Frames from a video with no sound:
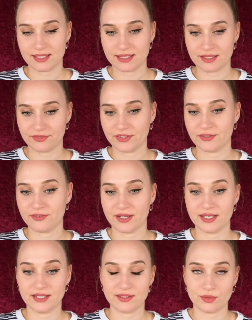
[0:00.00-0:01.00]
ist es auf jeden
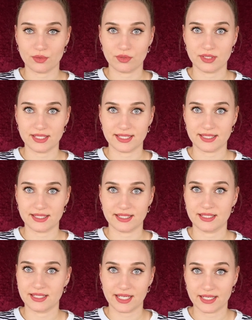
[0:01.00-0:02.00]
Fall nicht so, dass ich
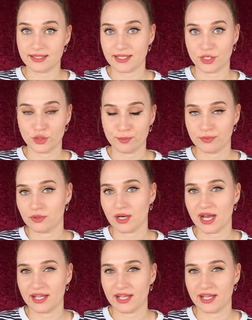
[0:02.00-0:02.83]
den die ganze Zeit spüre.